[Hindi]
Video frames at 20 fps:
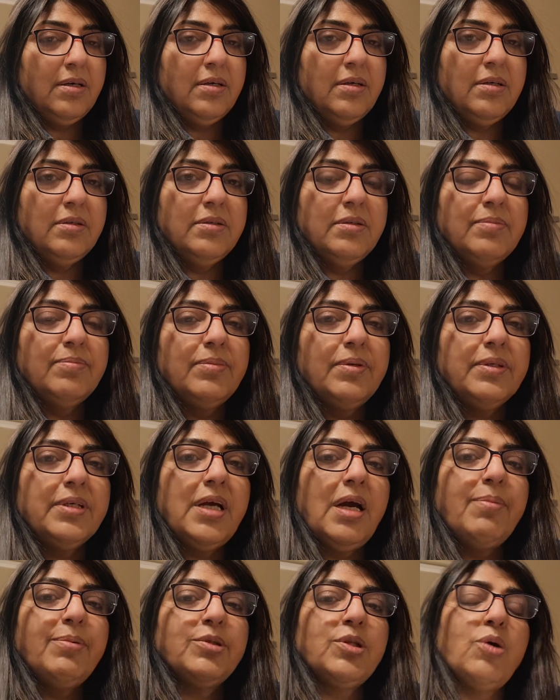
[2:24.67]
तो
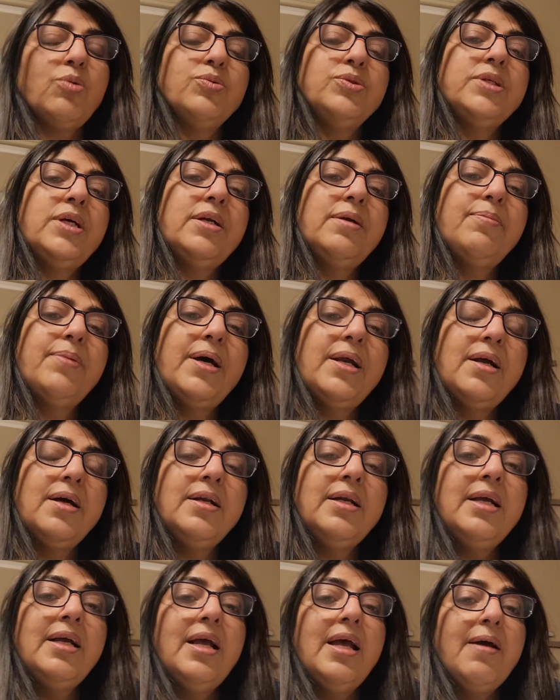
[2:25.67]
क्या बताऊँ चले
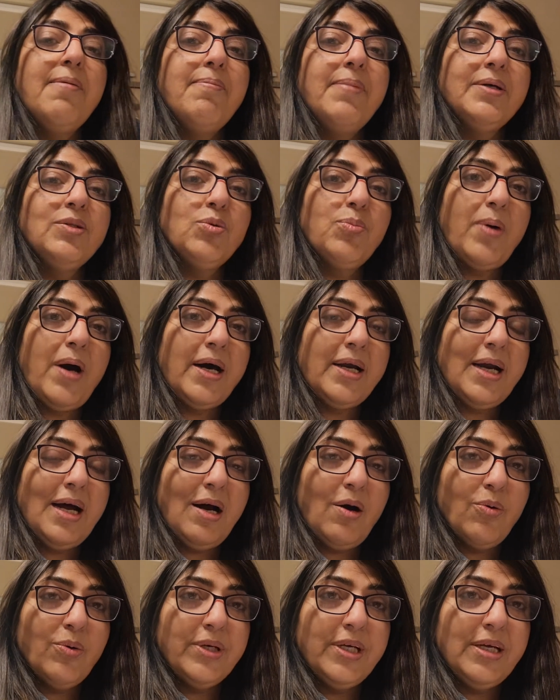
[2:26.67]
बहरहाल मैं दोबारा
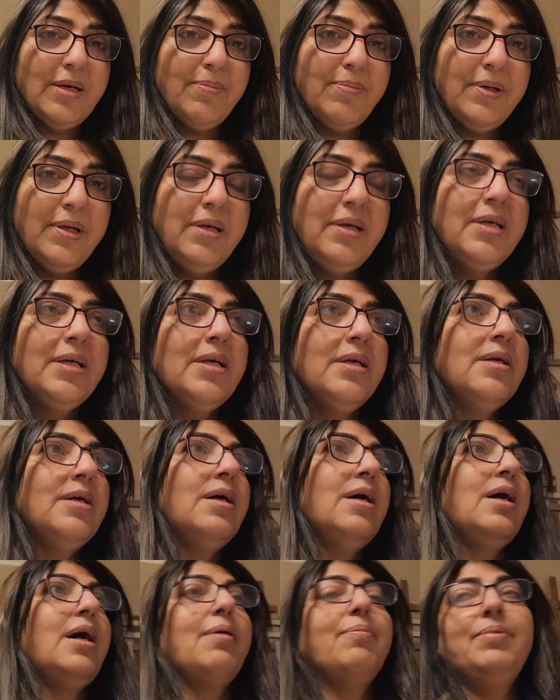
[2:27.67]
आऊँगी अभी
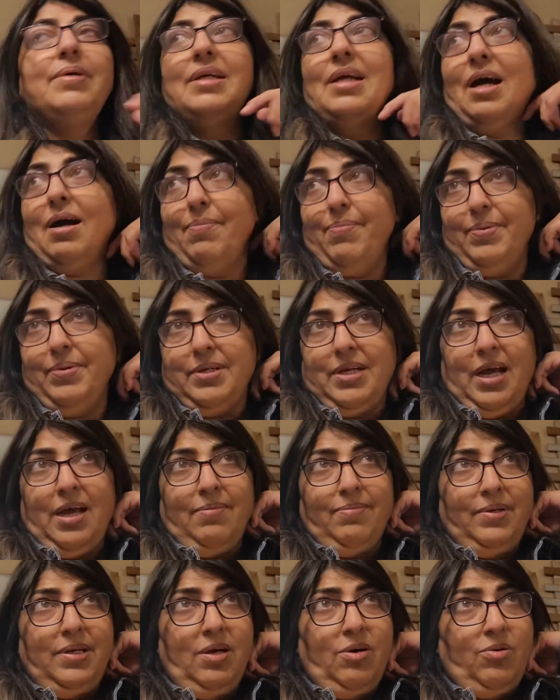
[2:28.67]
अभी यहाँ पे
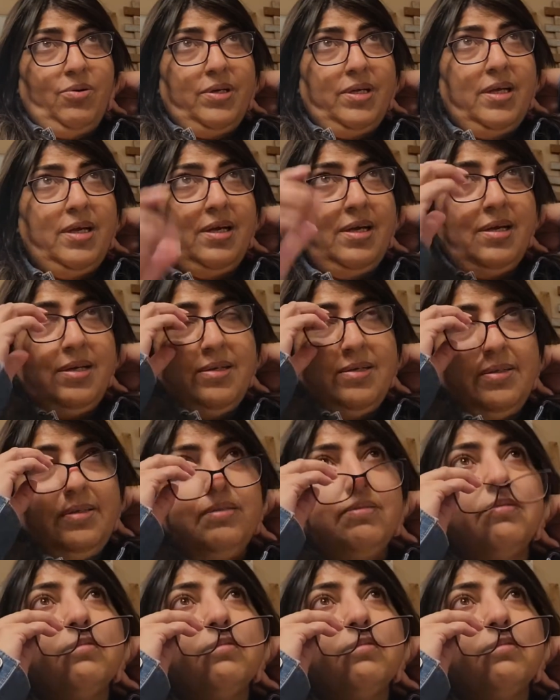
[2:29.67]
टाइम क्या हो गया है